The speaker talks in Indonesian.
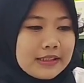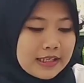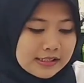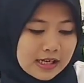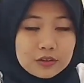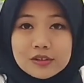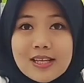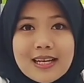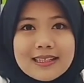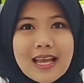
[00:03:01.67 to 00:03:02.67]
T100
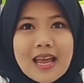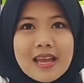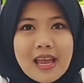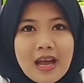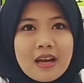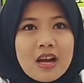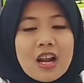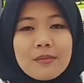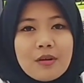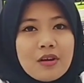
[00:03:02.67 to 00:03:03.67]
dari saya ya.
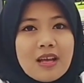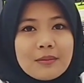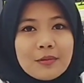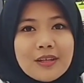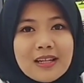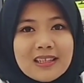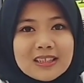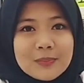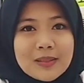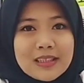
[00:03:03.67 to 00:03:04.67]
Kalau mau lihat modelnya
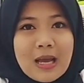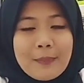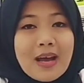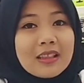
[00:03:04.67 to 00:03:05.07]
seperti apa